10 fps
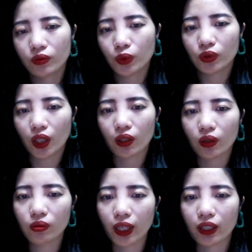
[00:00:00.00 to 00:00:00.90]
Vũ Thần
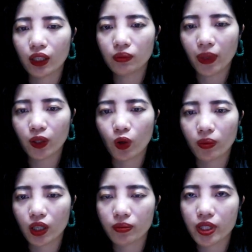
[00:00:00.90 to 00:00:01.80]
lúc này hất mạnh hộp
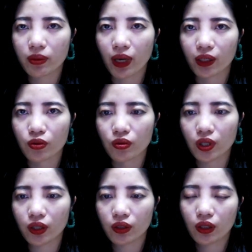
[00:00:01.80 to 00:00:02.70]
cơm trên bàn xuống
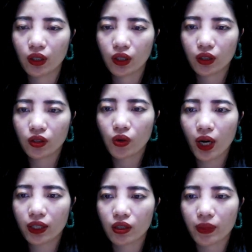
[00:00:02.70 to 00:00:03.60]
đất. Đồ
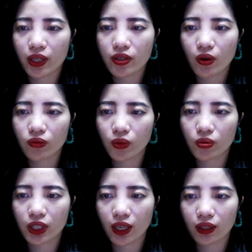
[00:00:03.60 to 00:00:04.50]
ăn ở bên trong
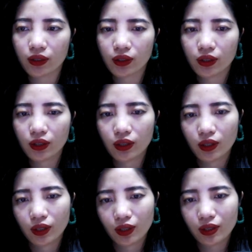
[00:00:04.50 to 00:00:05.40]
vung ra.
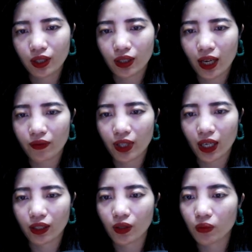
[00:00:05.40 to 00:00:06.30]
Nhật Hạ vì
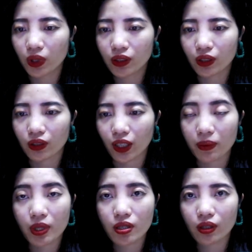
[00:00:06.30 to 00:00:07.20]
hành động bất ngờ này
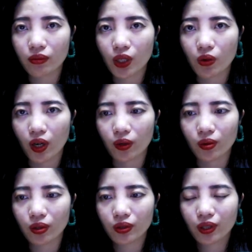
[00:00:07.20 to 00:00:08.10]
mà giật mình hoàng
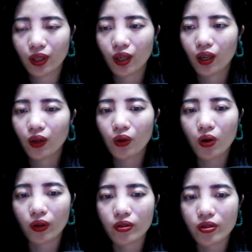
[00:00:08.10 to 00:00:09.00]
hốt. Cô
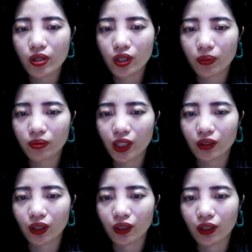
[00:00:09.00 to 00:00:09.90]
còn chưa kịp định
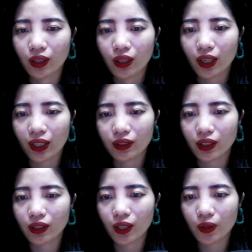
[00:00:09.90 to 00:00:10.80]
thần, anh
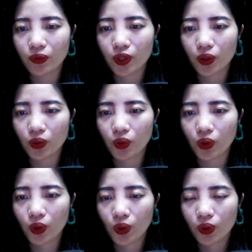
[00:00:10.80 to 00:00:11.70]
tiến đến phía cô,
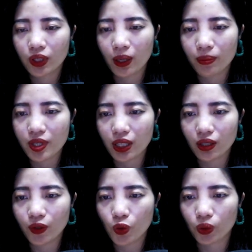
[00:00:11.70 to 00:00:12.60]
nắm chặt
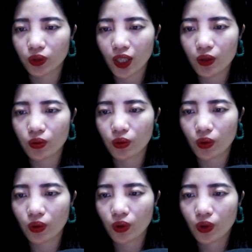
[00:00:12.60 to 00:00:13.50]
lấy cổ tay của
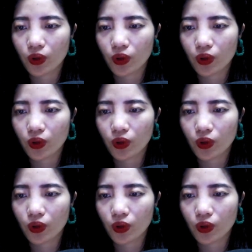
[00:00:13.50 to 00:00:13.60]
cô,